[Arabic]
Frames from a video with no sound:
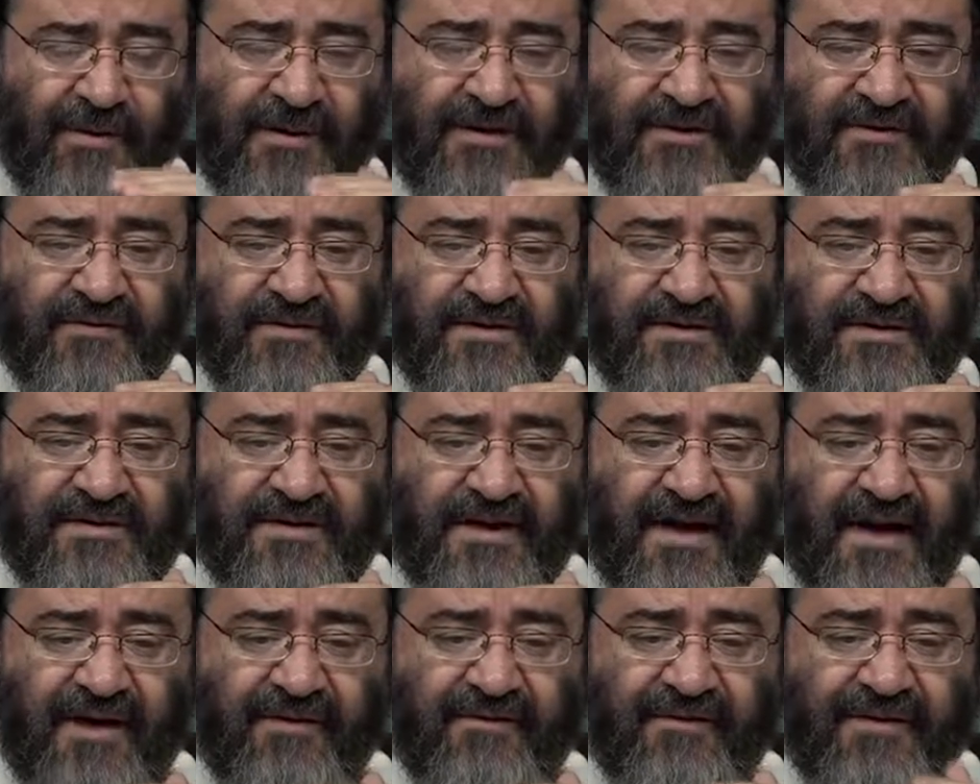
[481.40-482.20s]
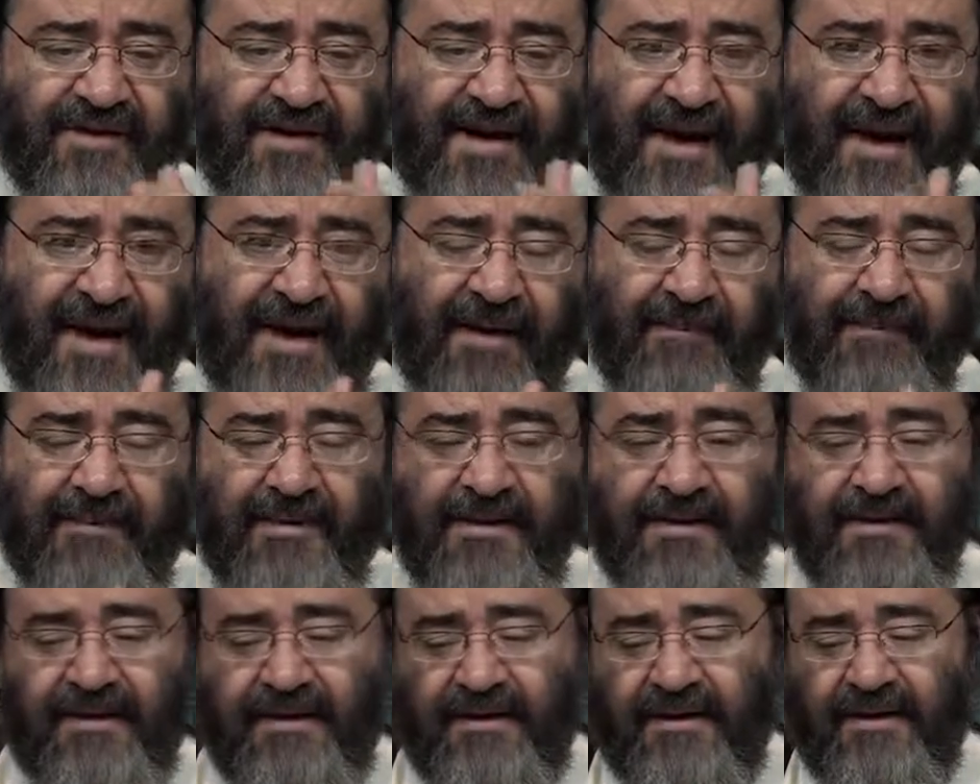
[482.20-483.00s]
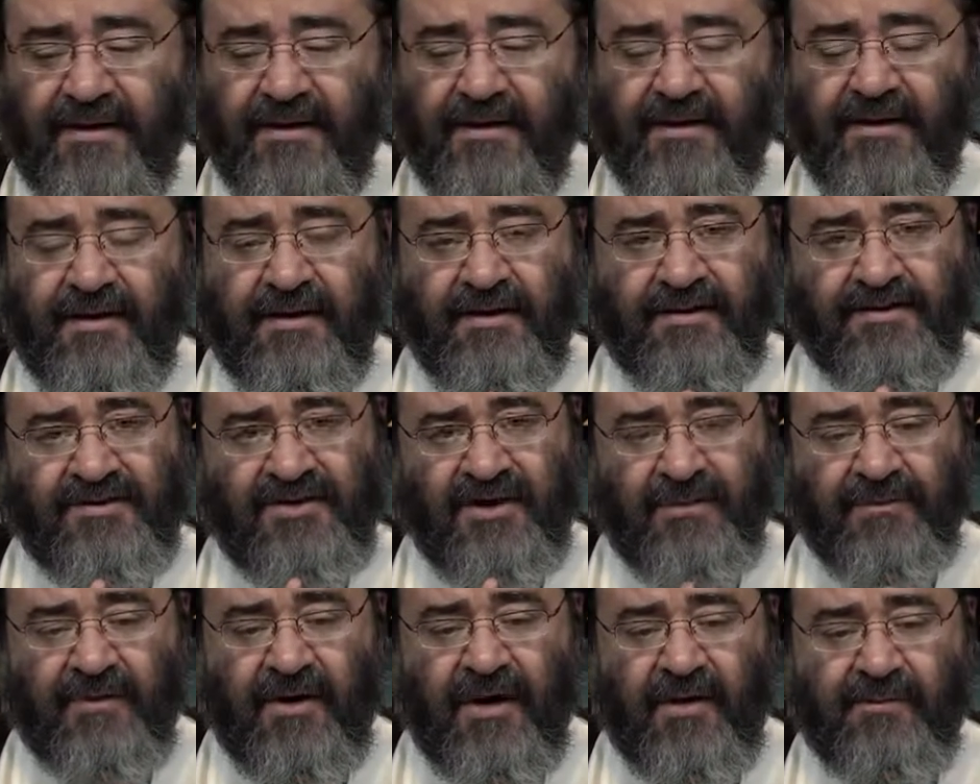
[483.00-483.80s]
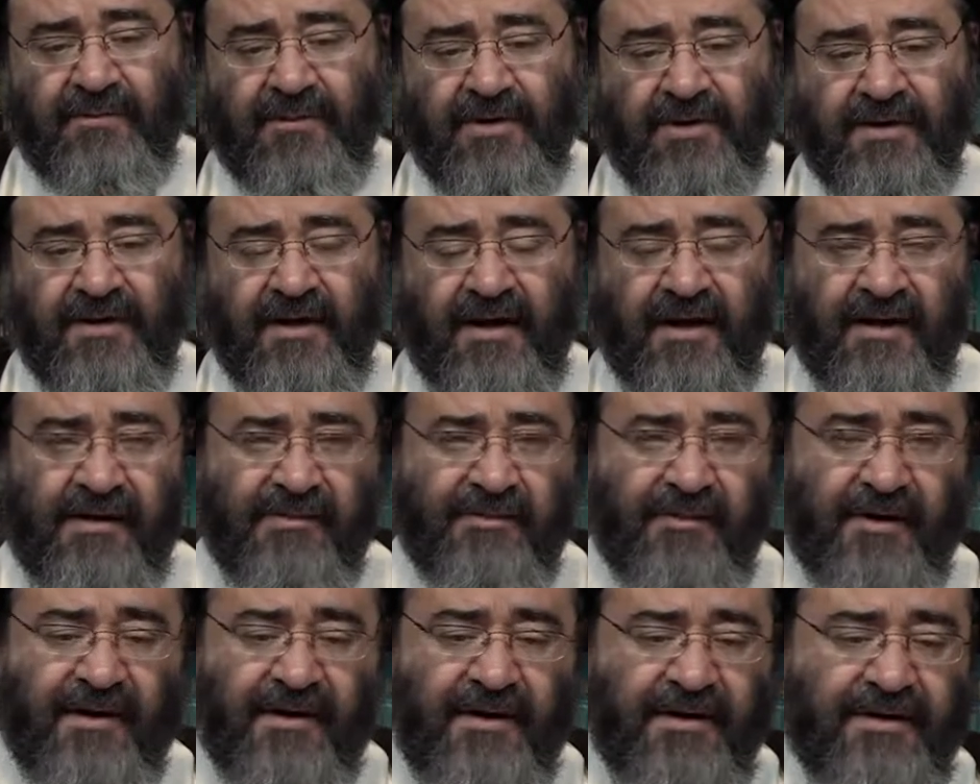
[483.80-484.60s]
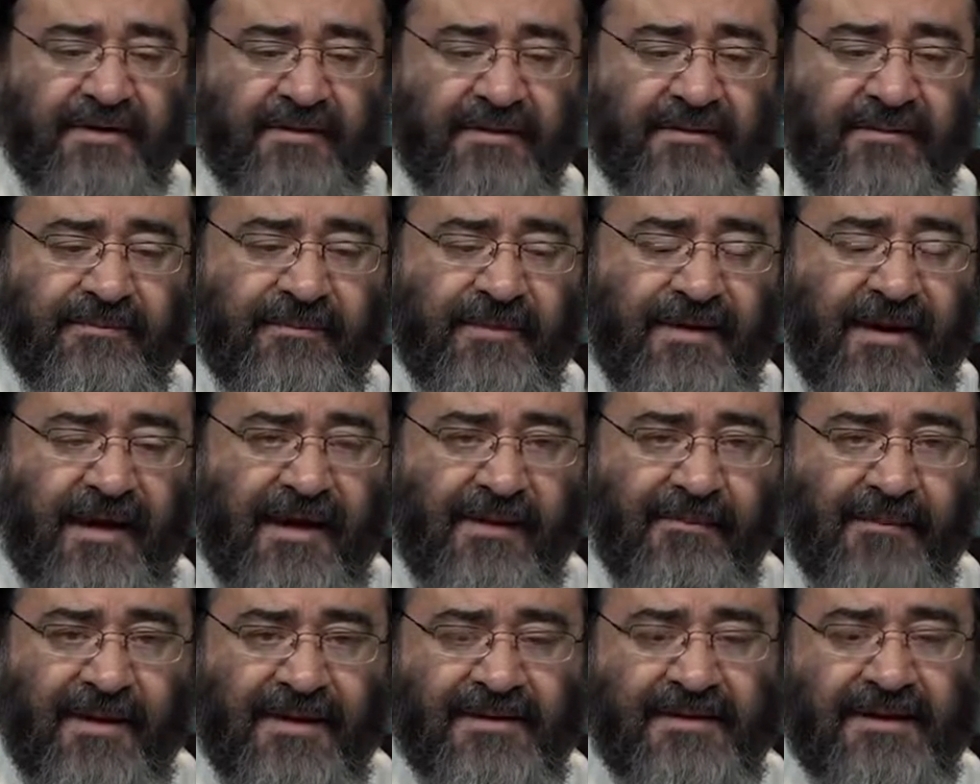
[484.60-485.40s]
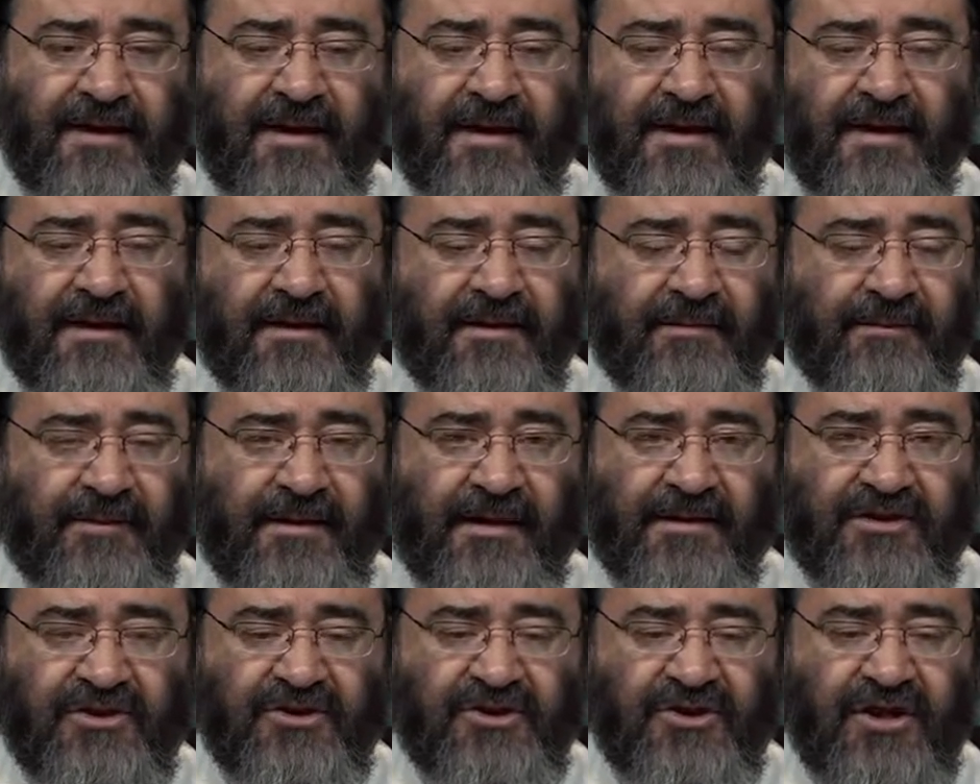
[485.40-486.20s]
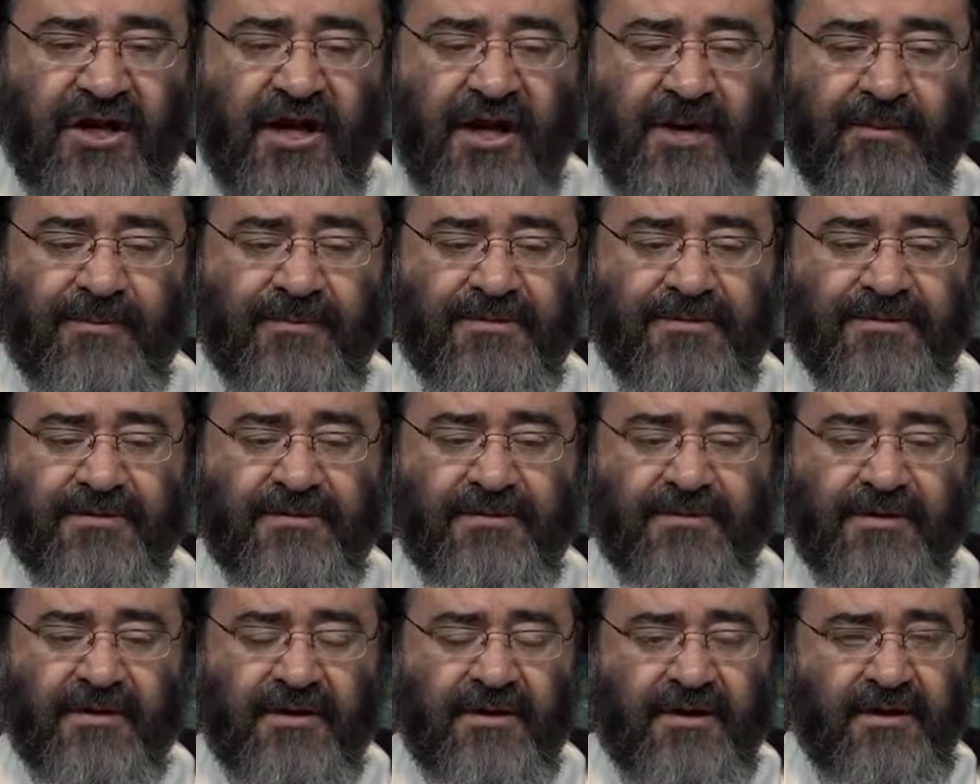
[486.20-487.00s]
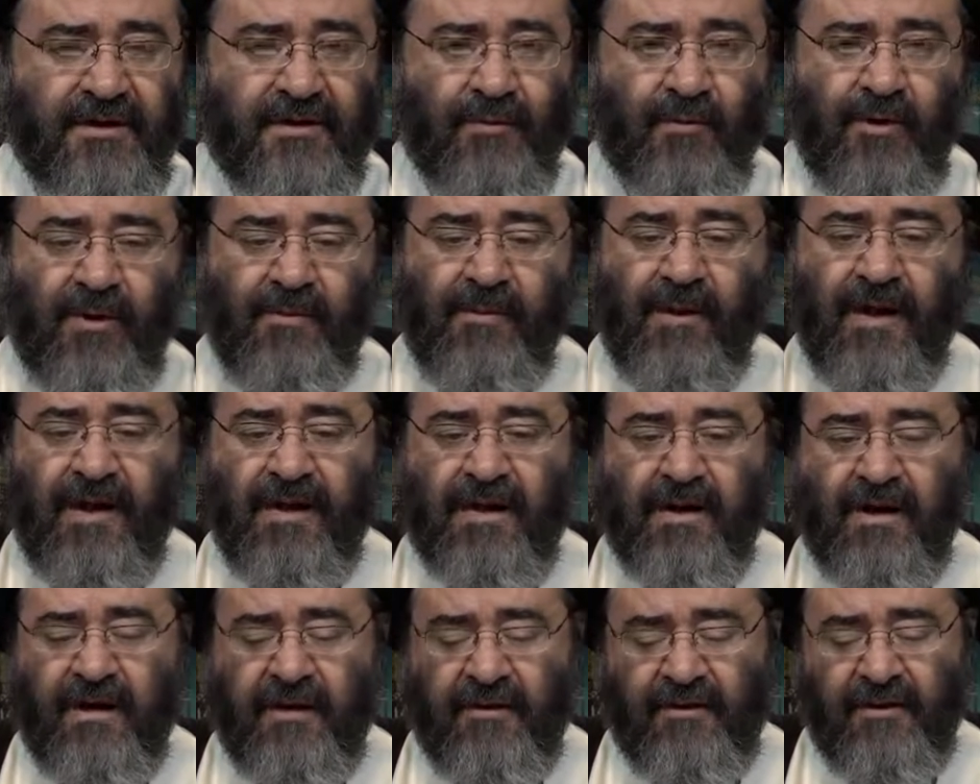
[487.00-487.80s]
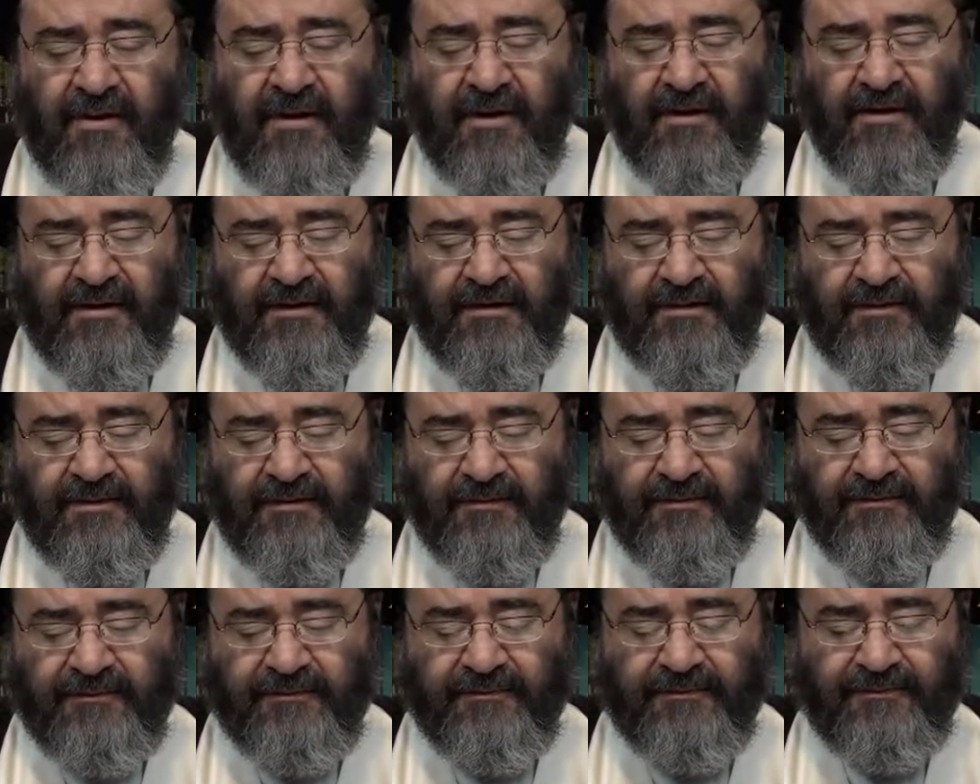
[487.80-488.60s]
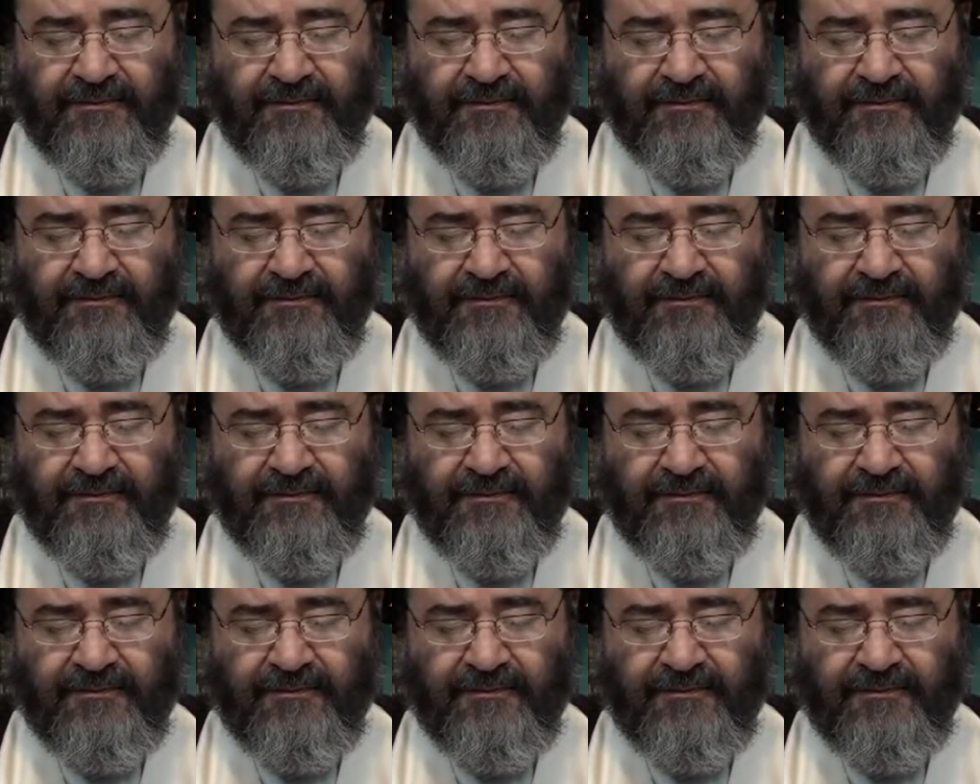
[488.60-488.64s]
نصف السقف يحمي شبابيك البيت من المطر من الشمس وما الى ذلك